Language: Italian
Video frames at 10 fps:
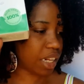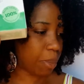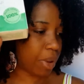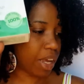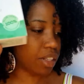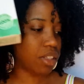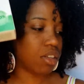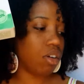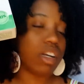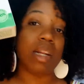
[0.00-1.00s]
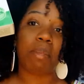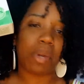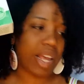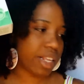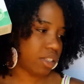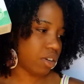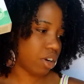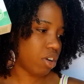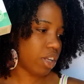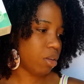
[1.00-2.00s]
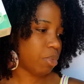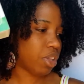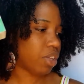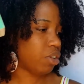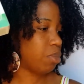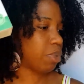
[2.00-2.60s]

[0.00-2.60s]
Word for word: ne penso il prezzo credo che non vi ho detto il